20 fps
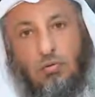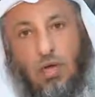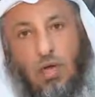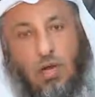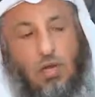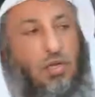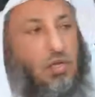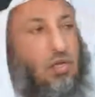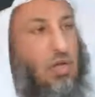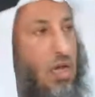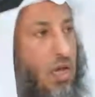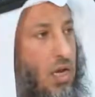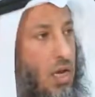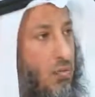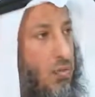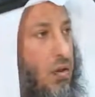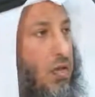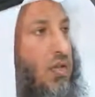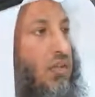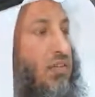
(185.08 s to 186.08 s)
الرجال
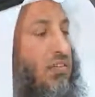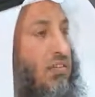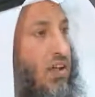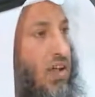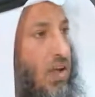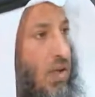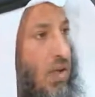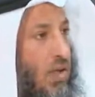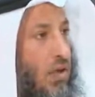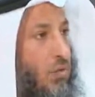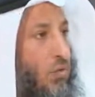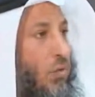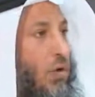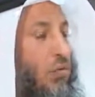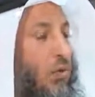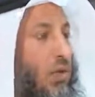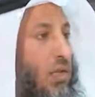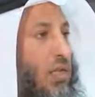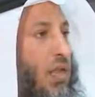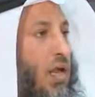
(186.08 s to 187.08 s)
والنساء
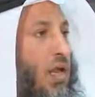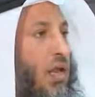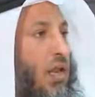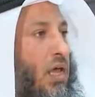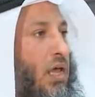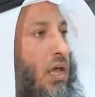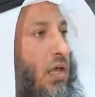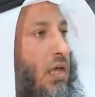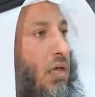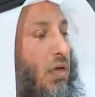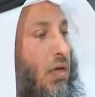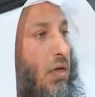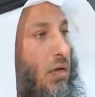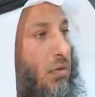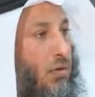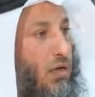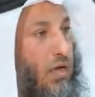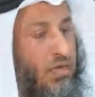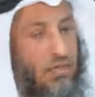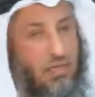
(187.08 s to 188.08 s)
والولدان
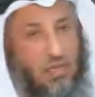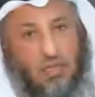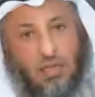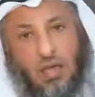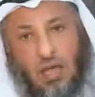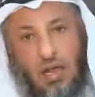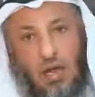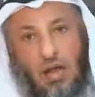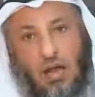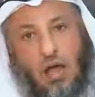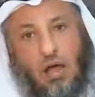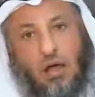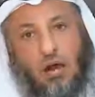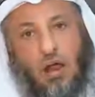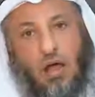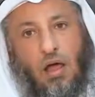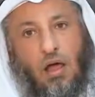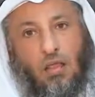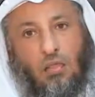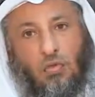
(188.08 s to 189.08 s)
ويعتدي على
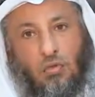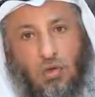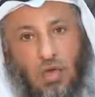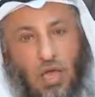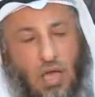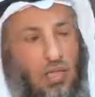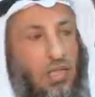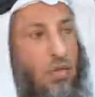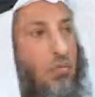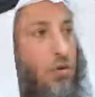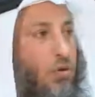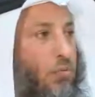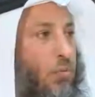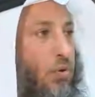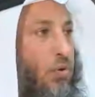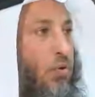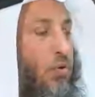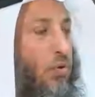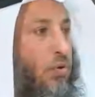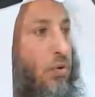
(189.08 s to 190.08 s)
الأعراض ويهدم
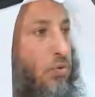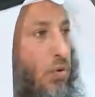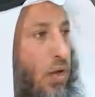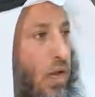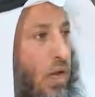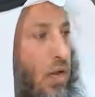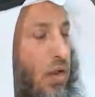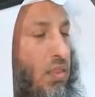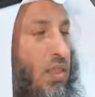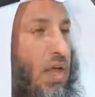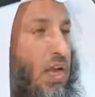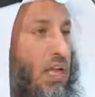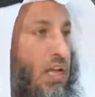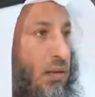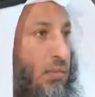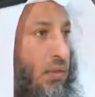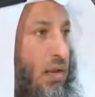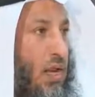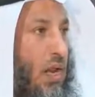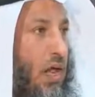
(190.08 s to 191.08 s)
البيوت وغير
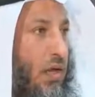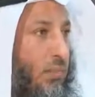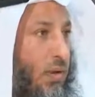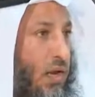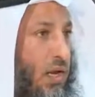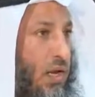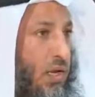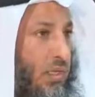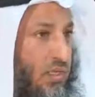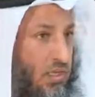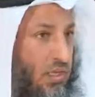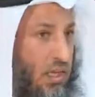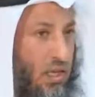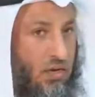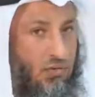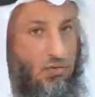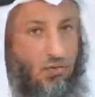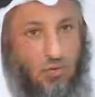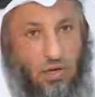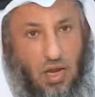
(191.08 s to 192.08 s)
ذلك من الأعمال التي
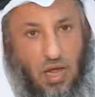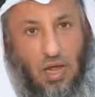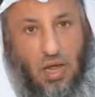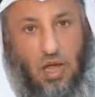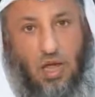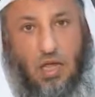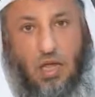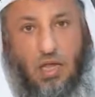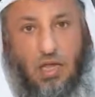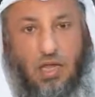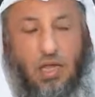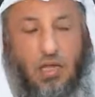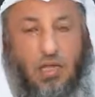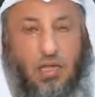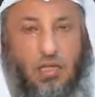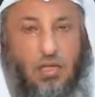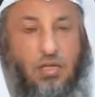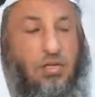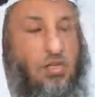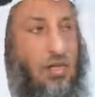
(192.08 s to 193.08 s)
تعرفونها
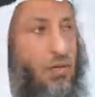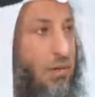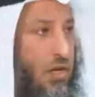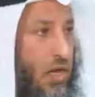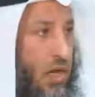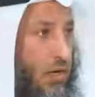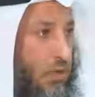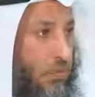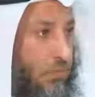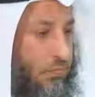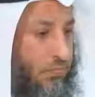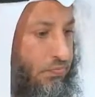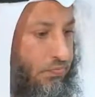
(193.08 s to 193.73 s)
جميعا